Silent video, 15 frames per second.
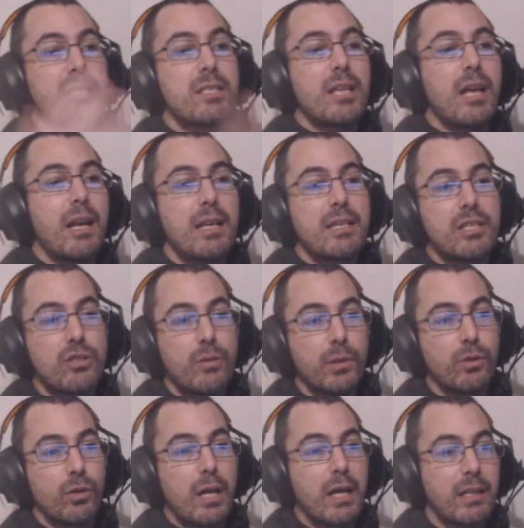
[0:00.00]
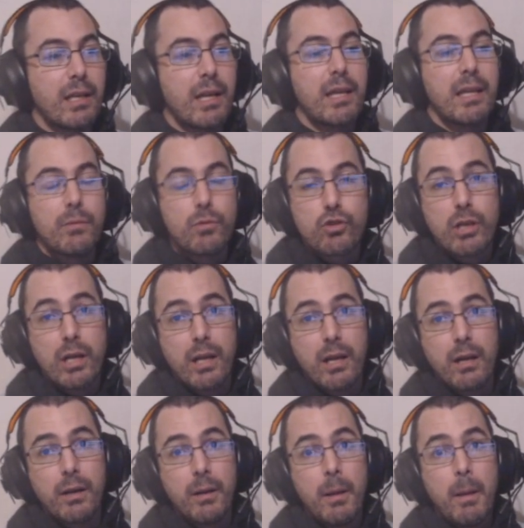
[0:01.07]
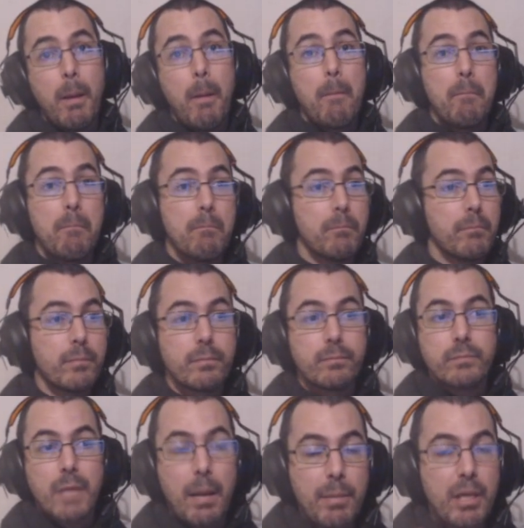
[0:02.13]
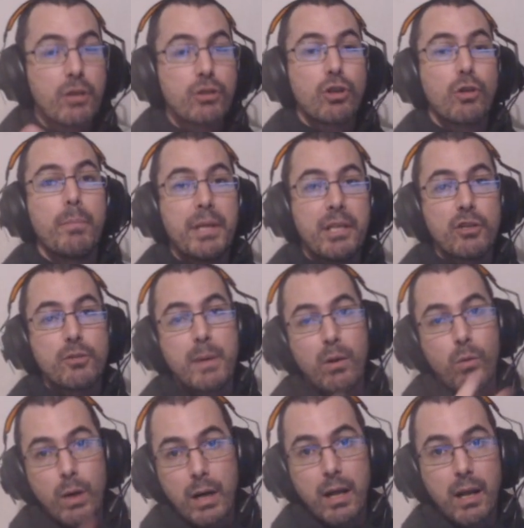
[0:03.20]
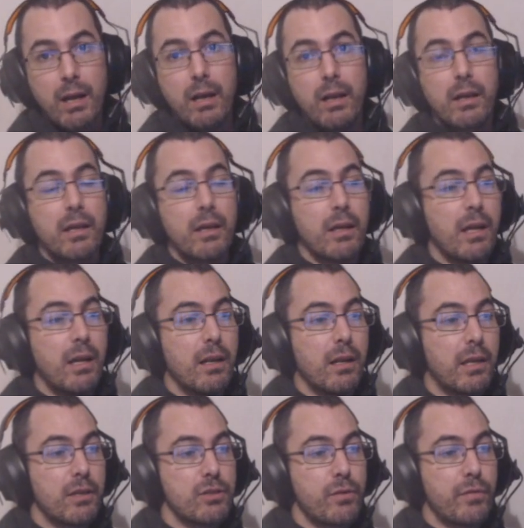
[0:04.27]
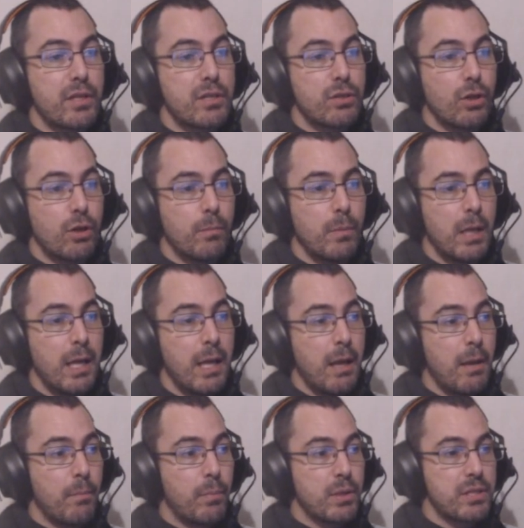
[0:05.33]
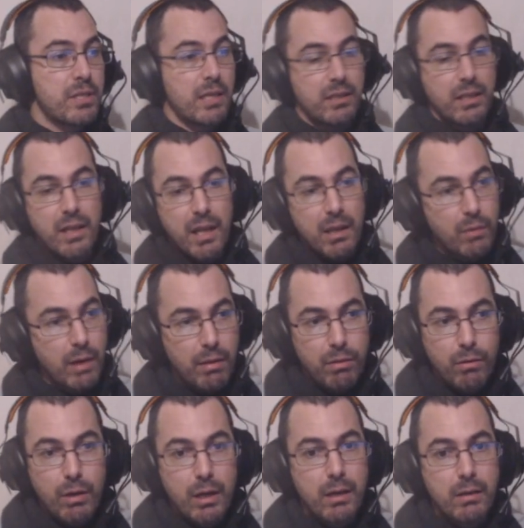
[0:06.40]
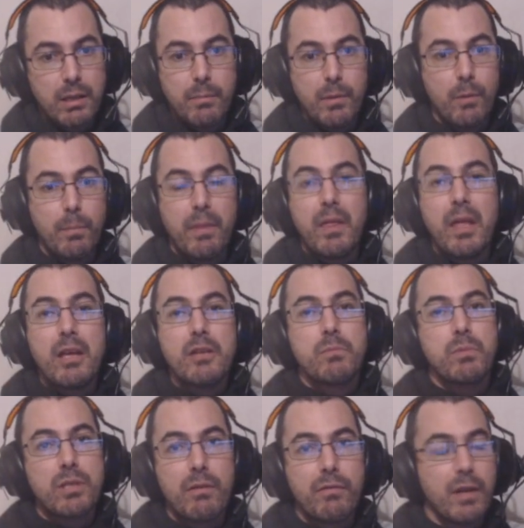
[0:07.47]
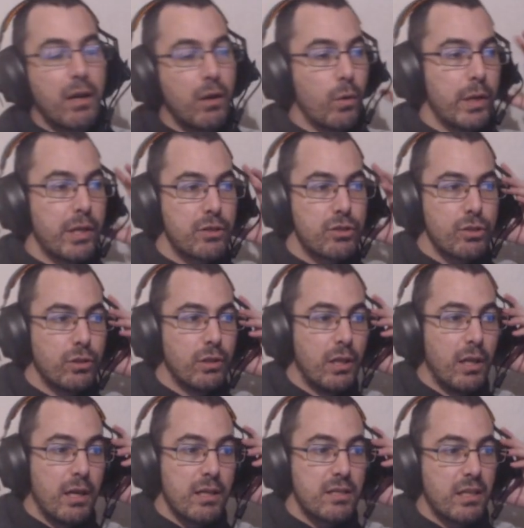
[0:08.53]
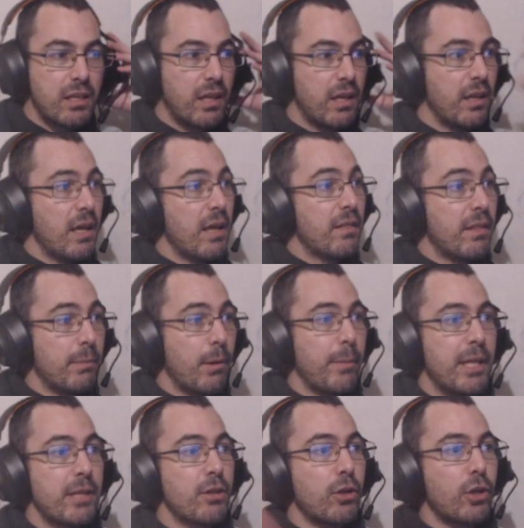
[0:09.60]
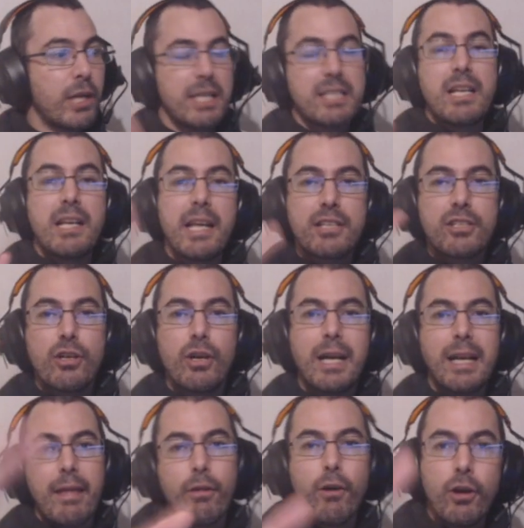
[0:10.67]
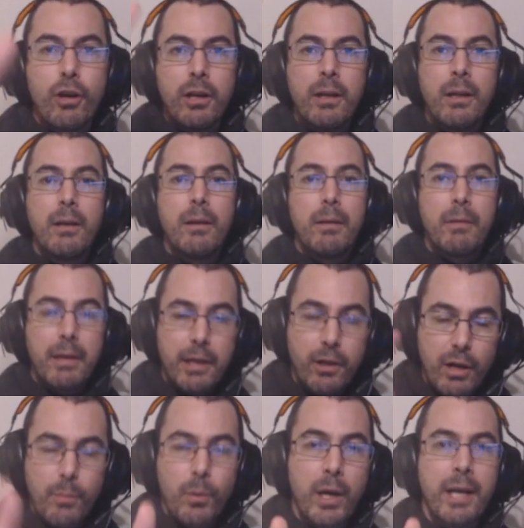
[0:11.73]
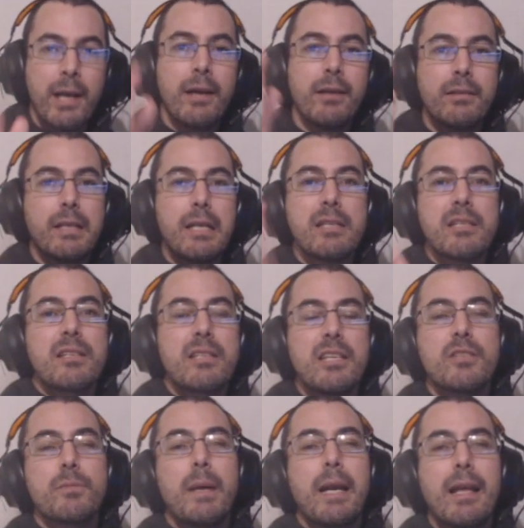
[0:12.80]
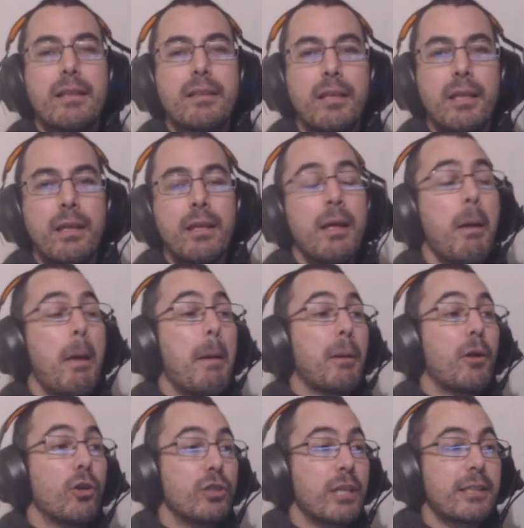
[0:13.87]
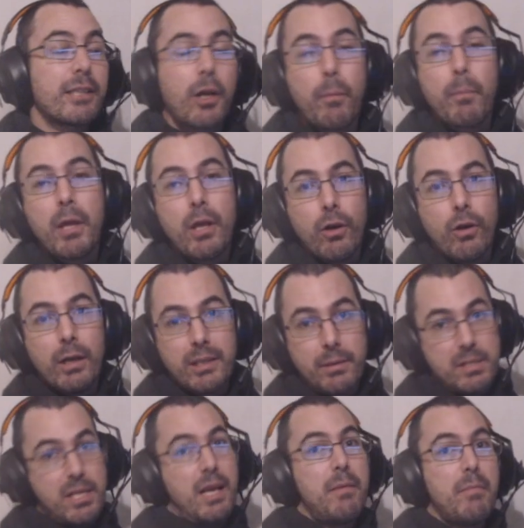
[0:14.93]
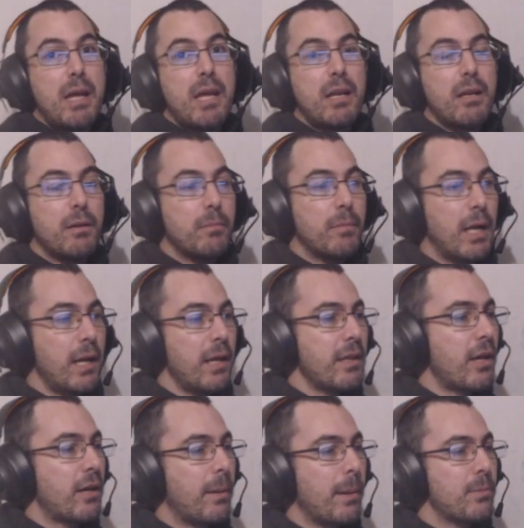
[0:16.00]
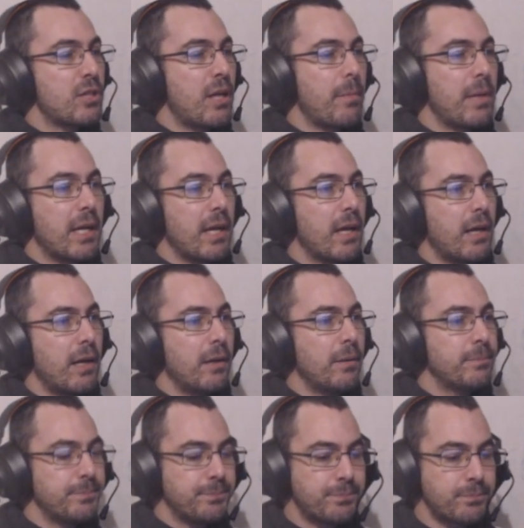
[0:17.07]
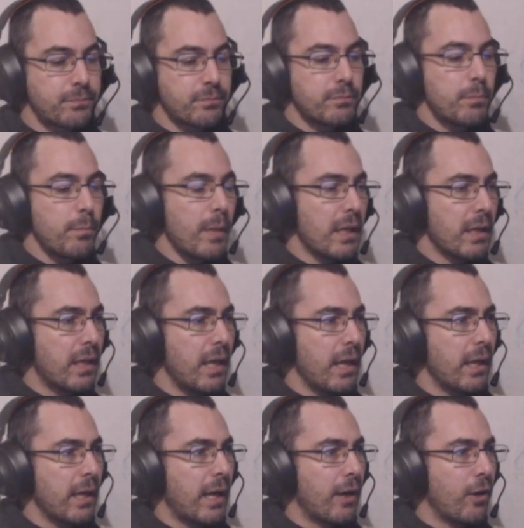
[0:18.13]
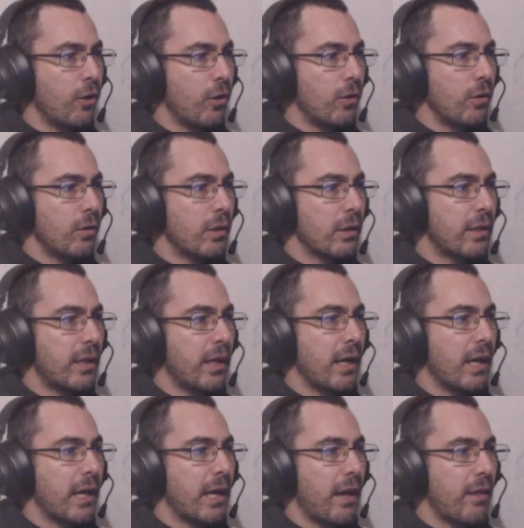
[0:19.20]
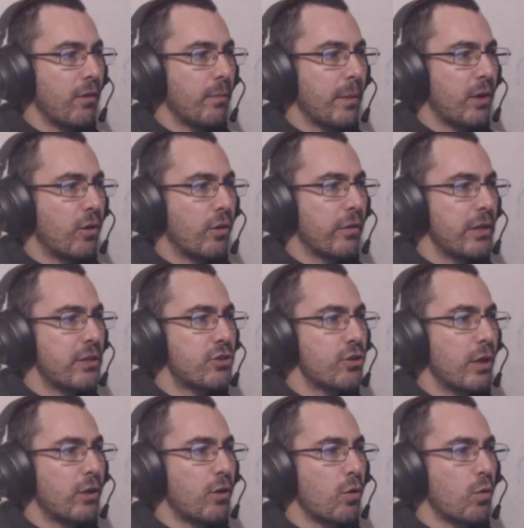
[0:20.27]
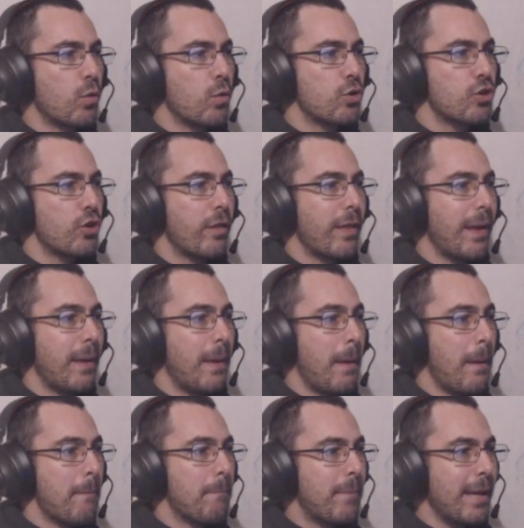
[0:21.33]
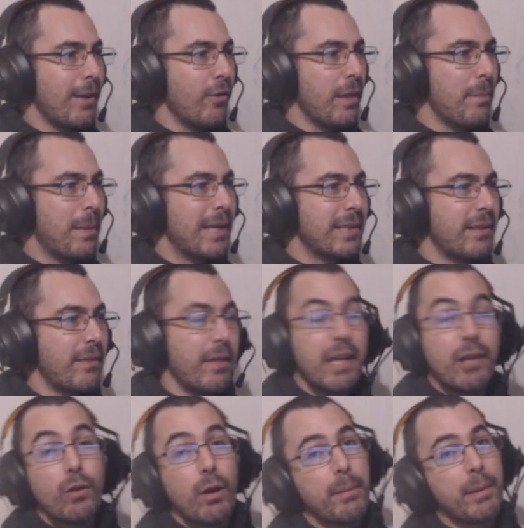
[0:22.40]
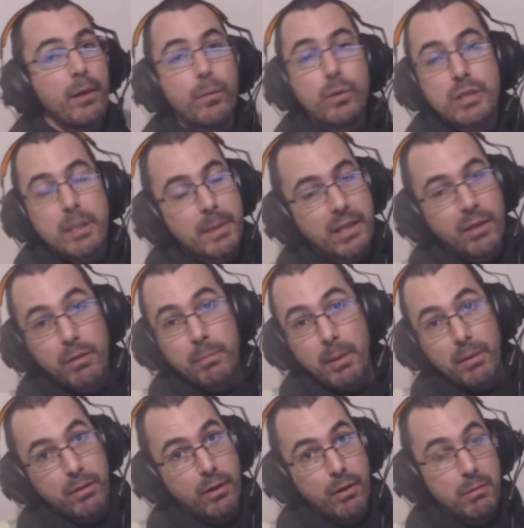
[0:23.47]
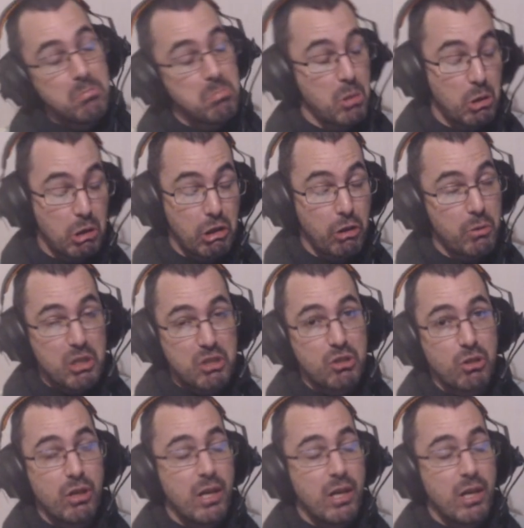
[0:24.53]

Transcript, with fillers: salas y sobre todo la gente que quiere buscar Mm, amigos o compañeros para jugar al, al of the Storm, pues ya tiene ahí una zona que me lo pedíais, pues al final lo he hecho. Así que, de momento, Crónicas el Nexo, ganador, enhorabuena, tres skins para ti, contacta conmigo a través del email, ¿vale? Y ahora vamos a mirar quién ganó, quién ha ganado, mejor dicho, el concurso de Vengo de parte de, no ha habido mucha participación, por lo que yo he visto,